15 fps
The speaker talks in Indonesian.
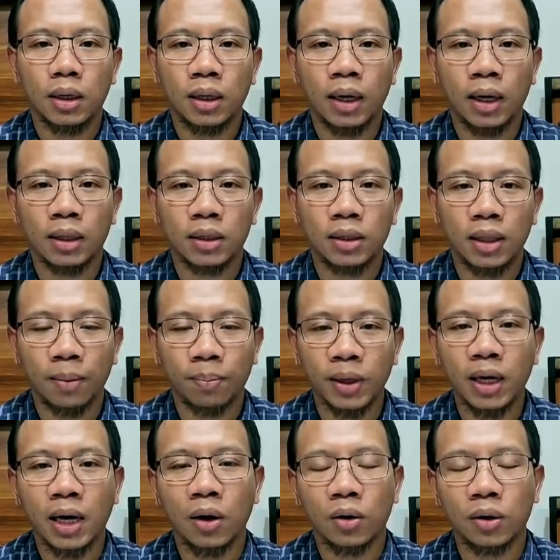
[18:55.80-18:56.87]
Nah,
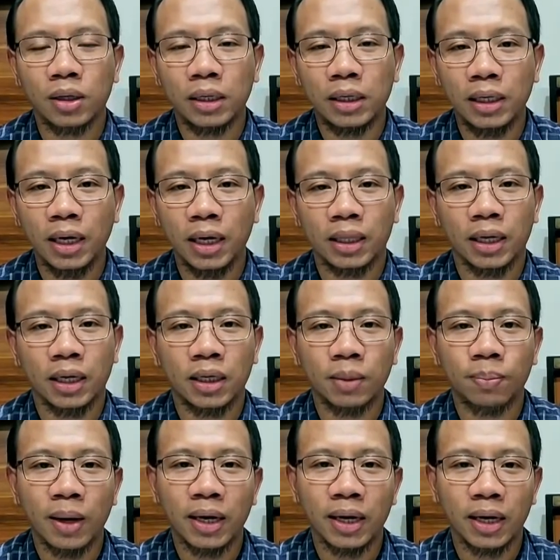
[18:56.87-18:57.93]
tapi kalau dilihat ya
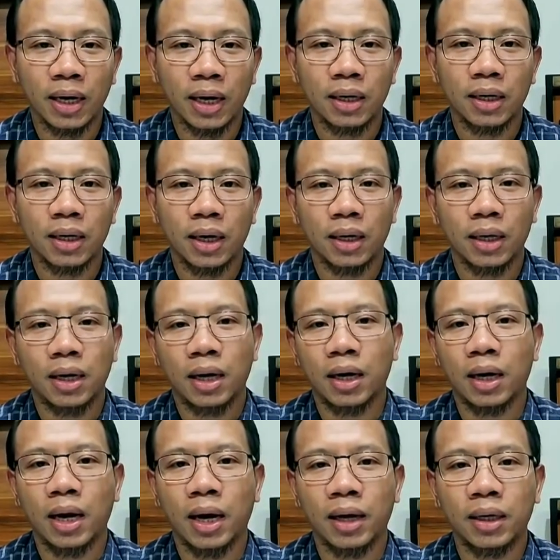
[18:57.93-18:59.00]
dibandingkan dengan
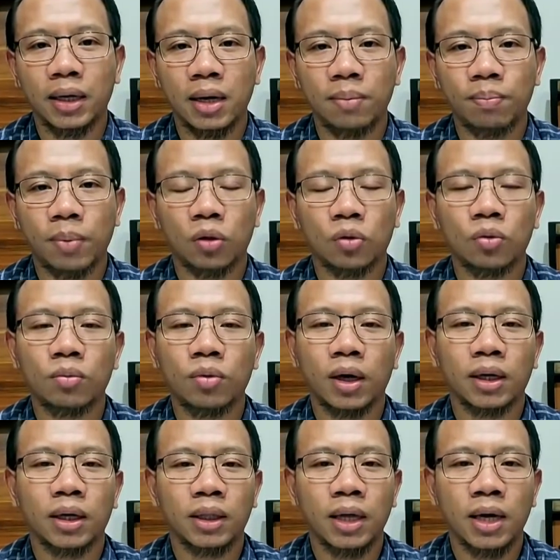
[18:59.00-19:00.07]
negara lain kan
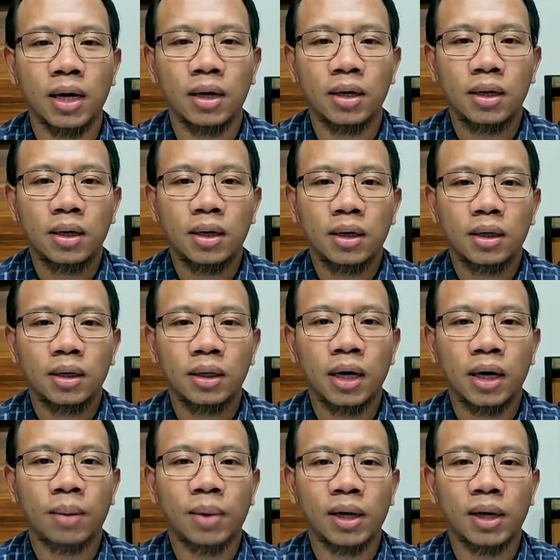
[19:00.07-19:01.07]
pertumbuhan kita ya